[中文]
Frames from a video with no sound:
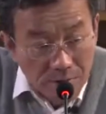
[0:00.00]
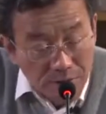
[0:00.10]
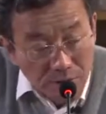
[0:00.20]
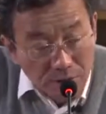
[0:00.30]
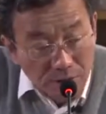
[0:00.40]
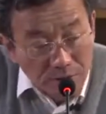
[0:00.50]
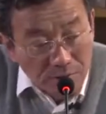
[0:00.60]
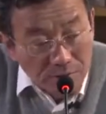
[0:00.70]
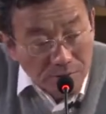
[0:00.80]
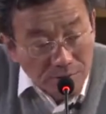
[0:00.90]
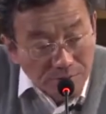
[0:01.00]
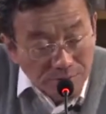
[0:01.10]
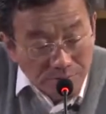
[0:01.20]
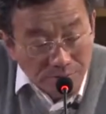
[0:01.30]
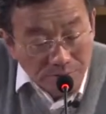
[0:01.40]
比方说，
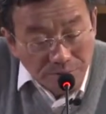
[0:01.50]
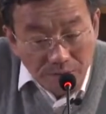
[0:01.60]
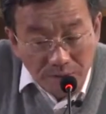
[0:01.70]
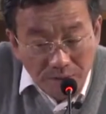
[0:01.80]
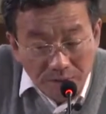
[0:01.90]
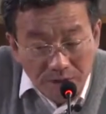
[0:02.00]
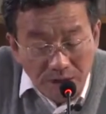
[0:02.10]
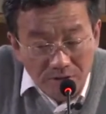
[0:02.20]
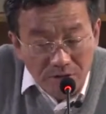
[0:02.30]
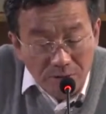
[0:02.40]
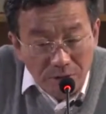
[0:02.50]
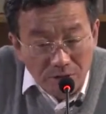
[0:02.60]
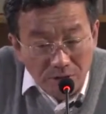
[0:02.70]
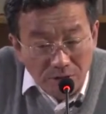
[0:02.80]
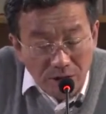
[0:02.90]
前资本
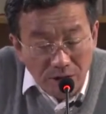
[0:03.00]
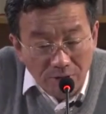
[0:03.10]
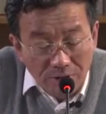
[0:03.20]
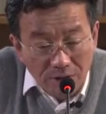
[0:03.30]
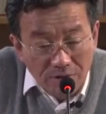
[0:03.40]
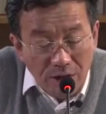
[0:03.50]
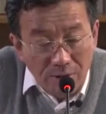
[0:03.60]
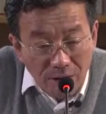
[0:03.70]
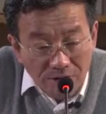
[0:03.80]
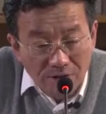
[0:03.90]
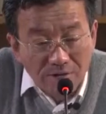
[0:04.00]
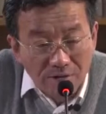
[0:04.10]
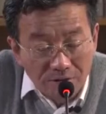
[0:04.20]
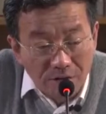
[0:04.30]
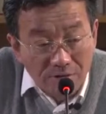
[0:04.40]
主义的生产关系、
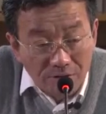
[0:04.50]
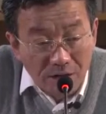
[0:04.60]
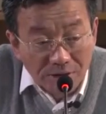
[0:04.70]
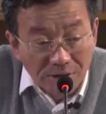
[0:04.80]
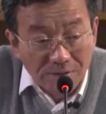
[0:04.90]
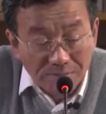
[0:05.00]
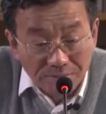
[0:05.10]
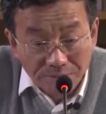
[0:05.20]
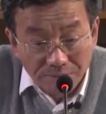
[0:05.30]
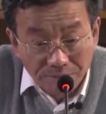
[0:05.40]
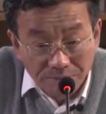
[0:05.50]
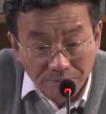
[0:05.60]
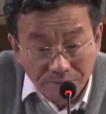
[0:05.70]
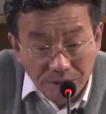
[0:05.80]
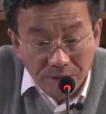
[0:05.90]
生产方式，
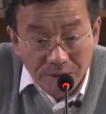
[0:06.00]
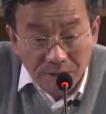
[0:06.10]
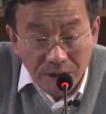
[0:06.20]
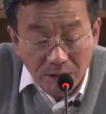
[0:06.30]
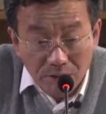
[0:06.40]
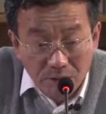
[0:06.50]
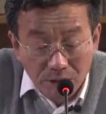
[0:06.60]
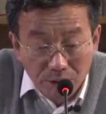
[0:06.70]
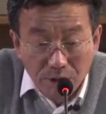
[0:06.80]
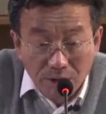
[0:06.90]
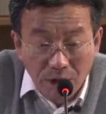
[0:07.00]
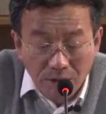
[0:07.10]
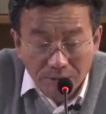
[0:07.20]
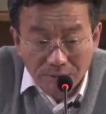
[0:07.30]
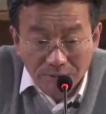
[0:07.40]
它都会遇
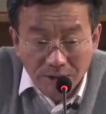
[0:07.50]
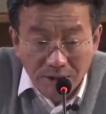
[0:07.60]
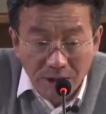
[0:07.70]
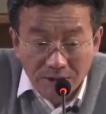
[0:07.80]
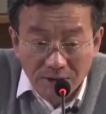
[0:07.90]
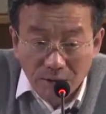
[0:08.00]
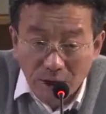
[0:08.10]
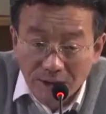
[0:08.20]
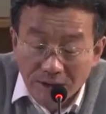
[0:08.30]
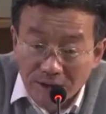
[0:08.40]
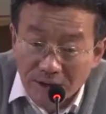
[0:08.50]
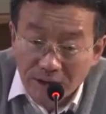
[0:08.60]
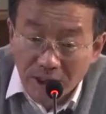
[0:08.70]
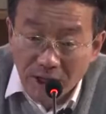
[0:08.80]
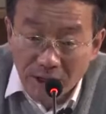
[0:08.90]
到在它之外的
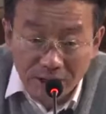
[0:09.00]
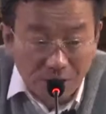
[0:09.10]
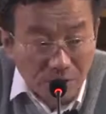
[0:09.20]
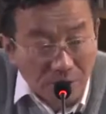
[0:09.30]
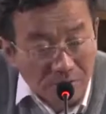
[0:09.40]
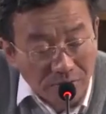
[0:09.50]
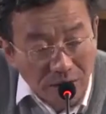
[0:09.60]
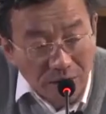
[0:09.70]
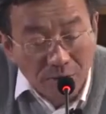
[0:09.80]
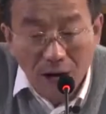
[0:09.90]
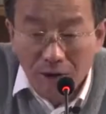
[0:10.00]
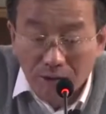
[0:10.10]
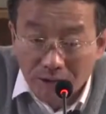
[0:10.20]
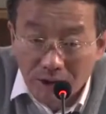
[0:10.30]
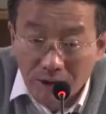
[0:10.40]
其他一种文化
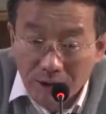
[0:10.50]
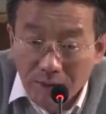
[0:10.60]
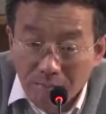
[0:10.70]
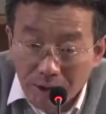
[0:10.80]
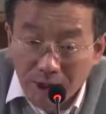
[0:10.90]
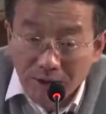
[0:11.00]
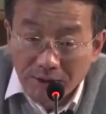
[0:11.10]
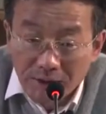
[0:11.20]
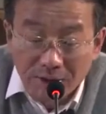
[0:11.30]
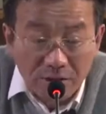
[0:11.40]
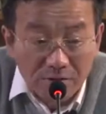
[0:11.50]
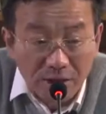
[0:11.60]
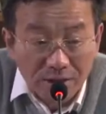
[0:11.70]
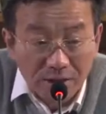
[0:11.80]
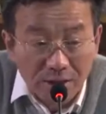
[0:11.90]
或者别的生产
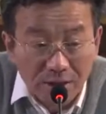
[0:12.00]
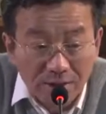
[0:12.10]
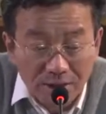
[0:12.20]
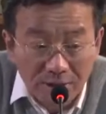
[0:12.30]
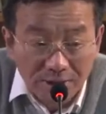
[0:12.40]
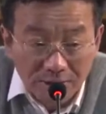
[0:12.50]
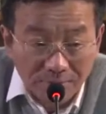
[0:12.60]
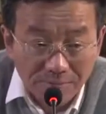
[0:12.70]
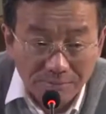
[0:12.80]
方式的限制，